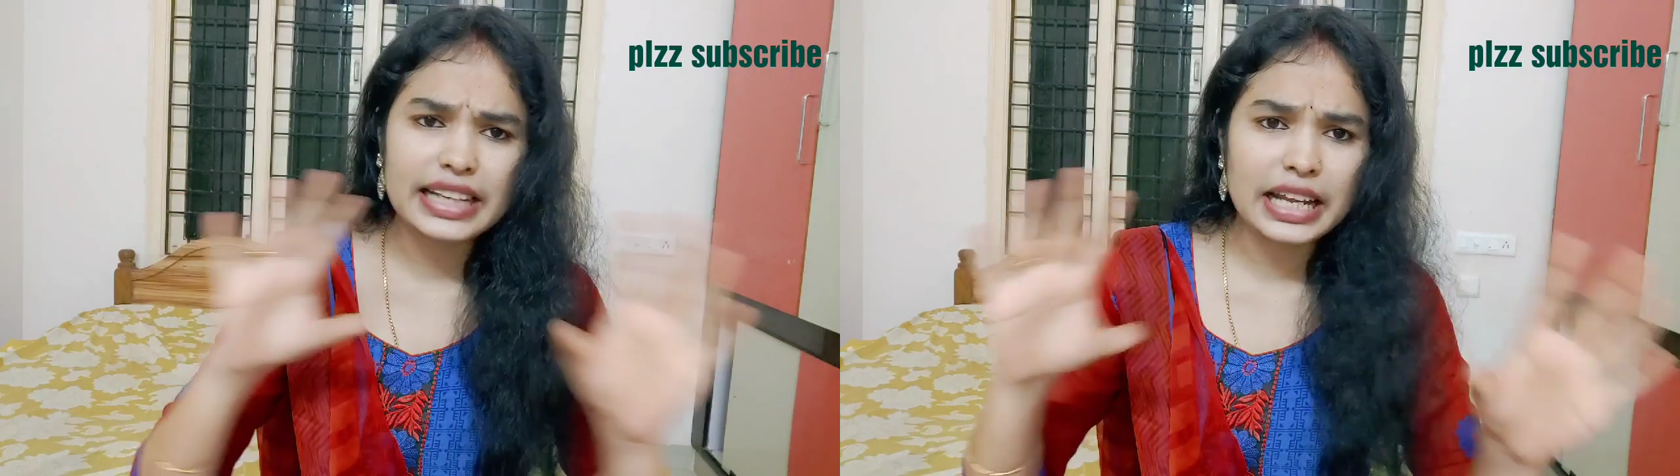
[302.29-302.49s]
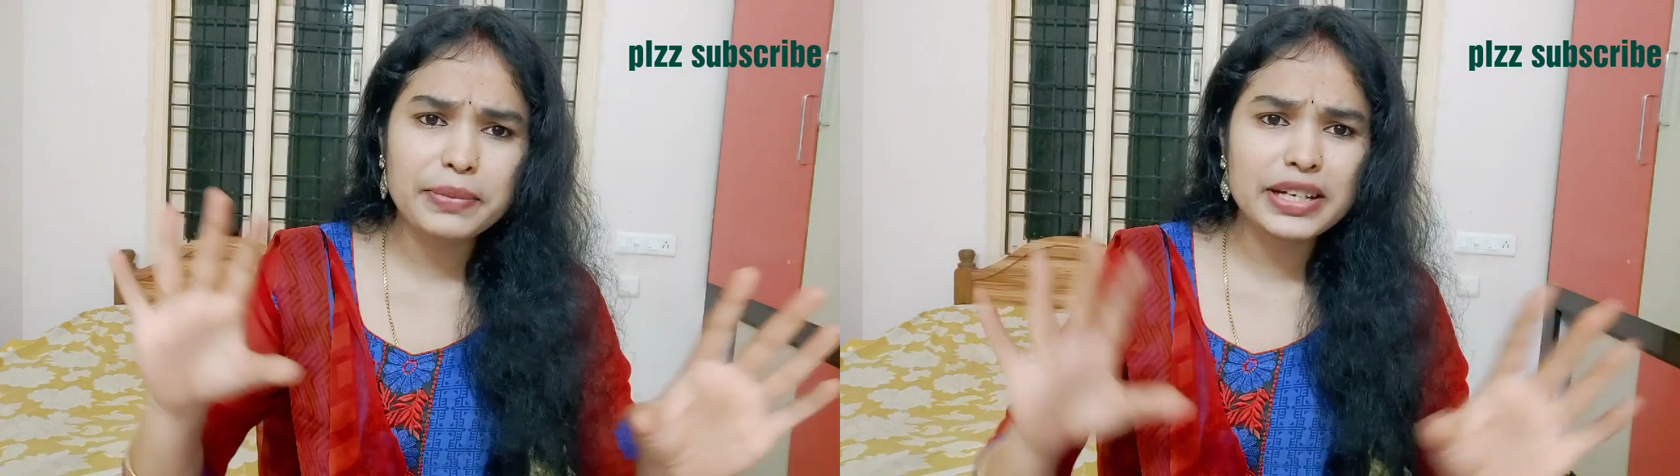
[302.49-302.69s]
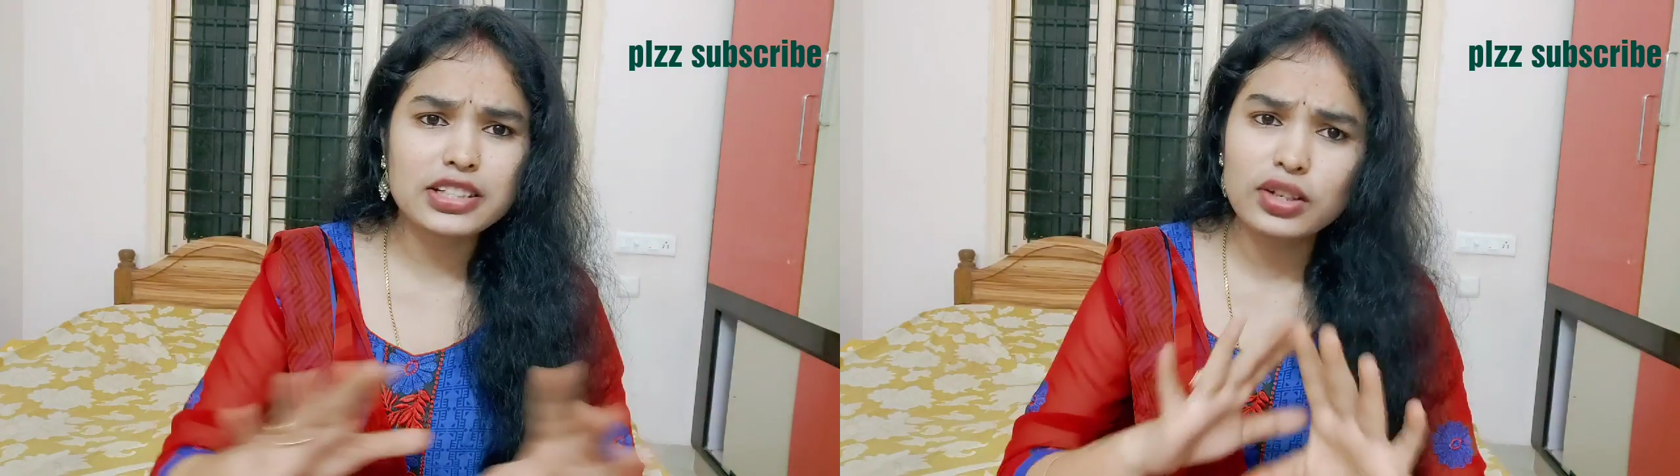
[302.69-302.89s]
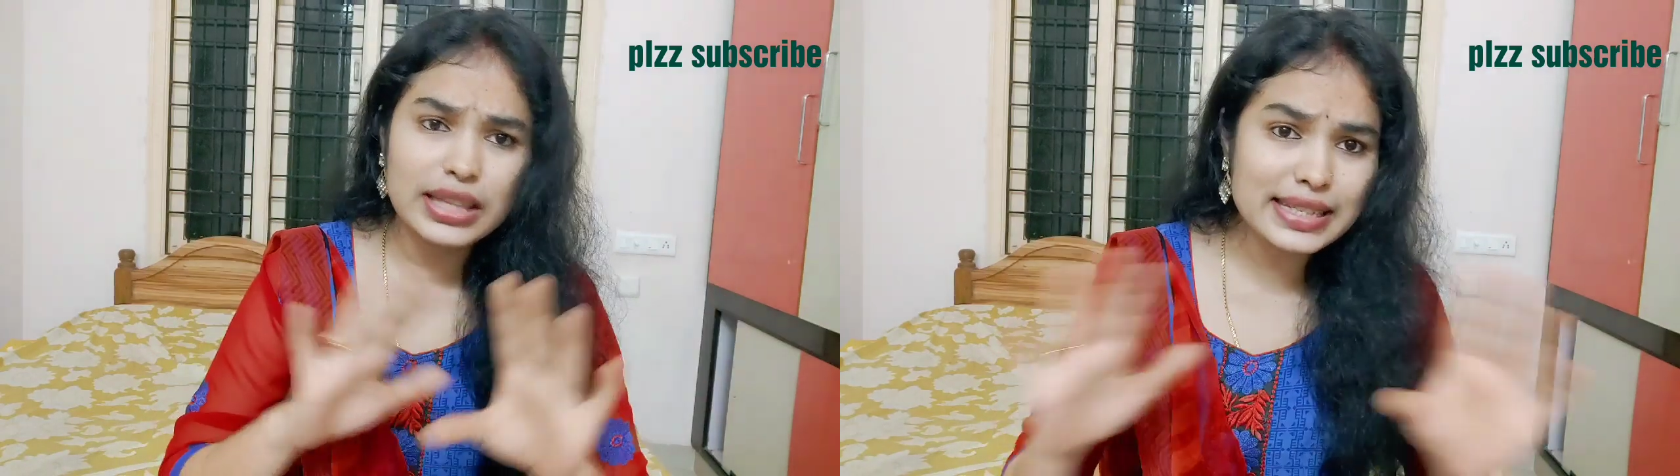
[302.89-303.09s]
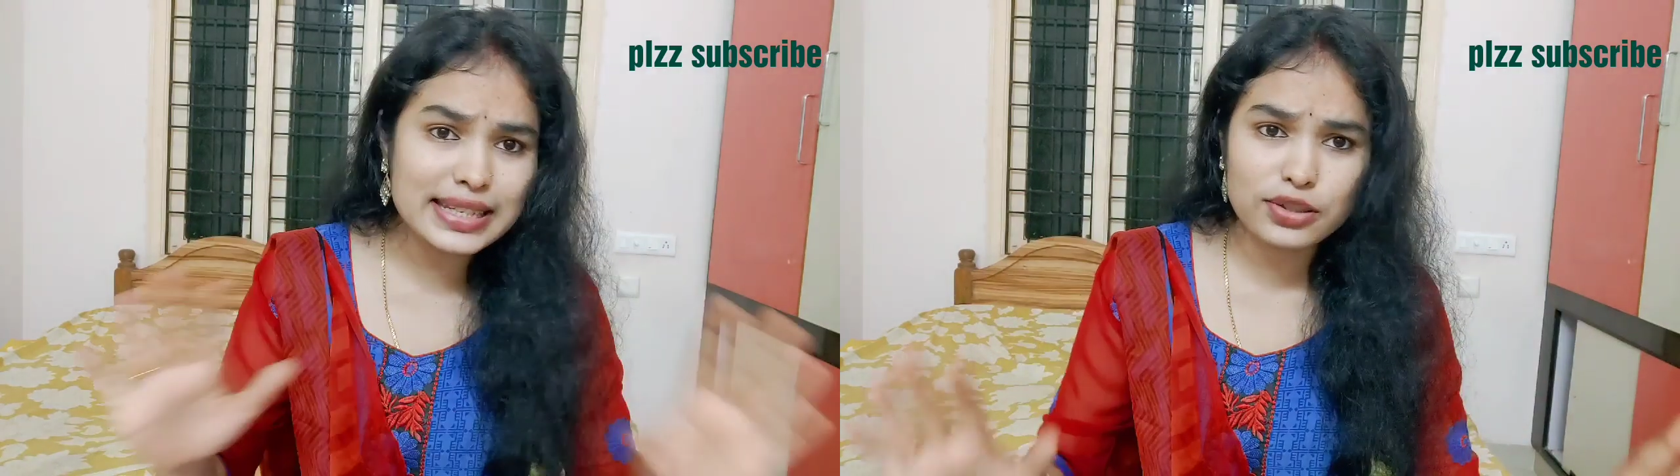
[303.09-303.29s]
ఆ టెన్ మినిట్స్లో
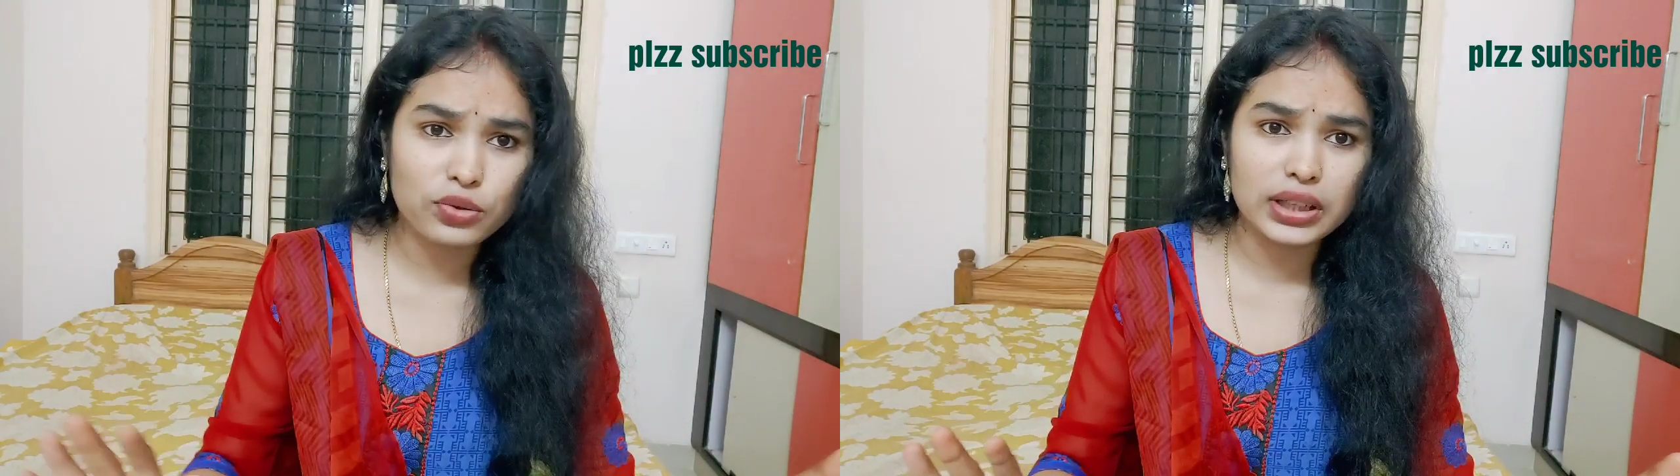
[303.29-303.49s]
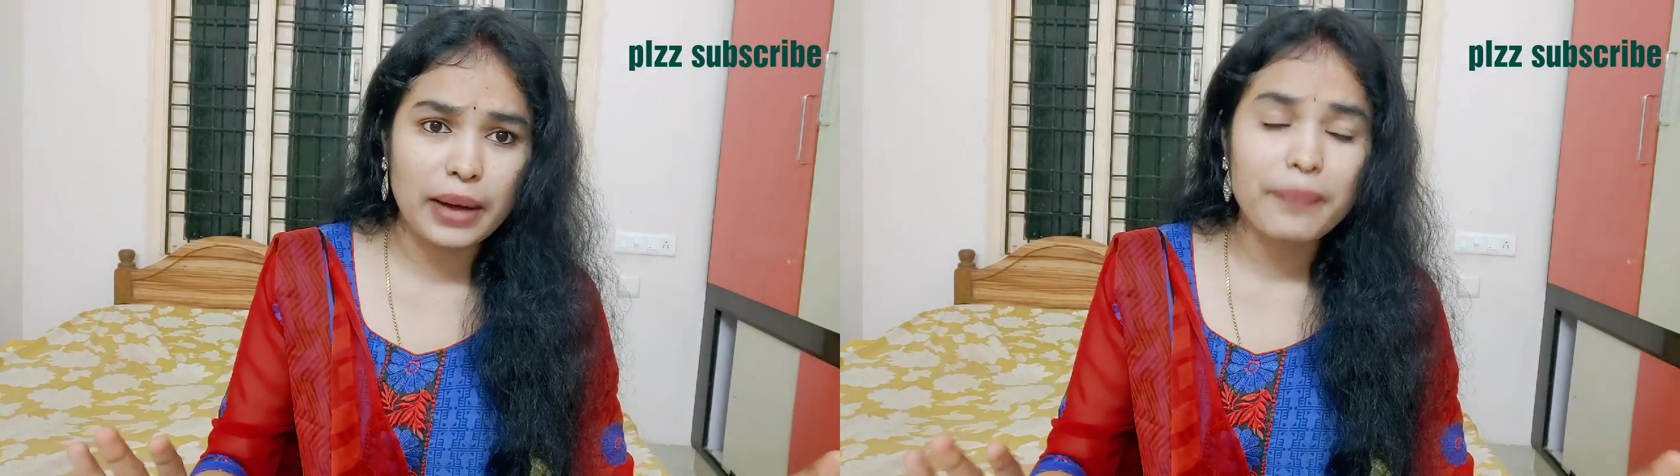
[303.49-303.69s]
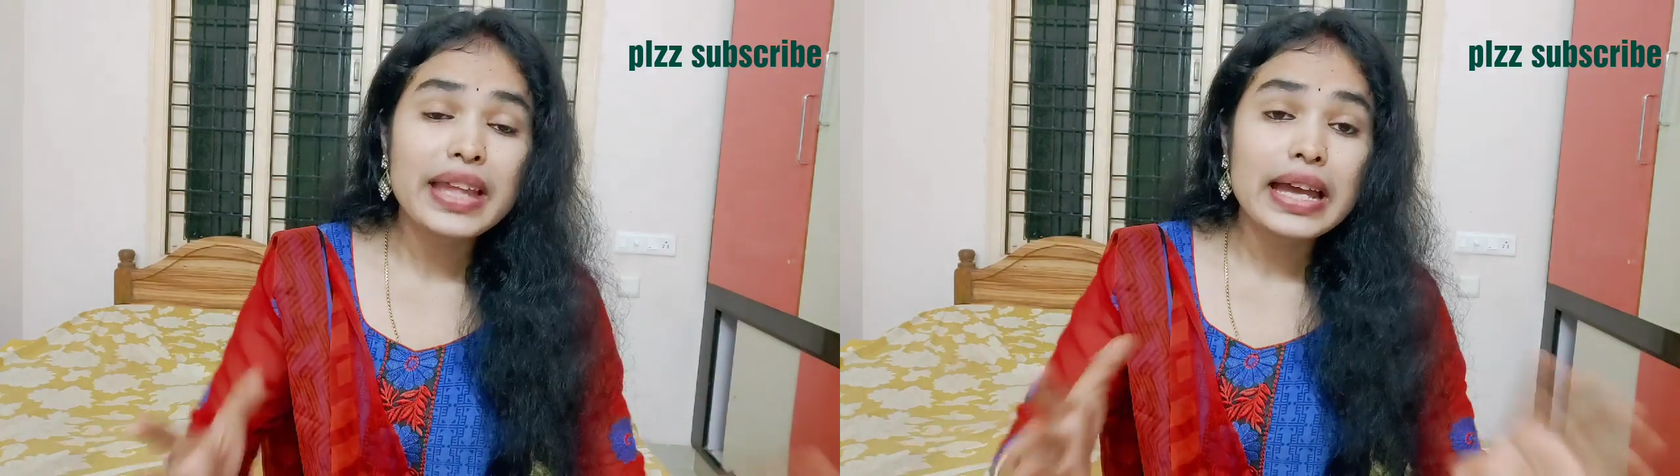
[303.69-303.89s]
తీసేసుకుంటా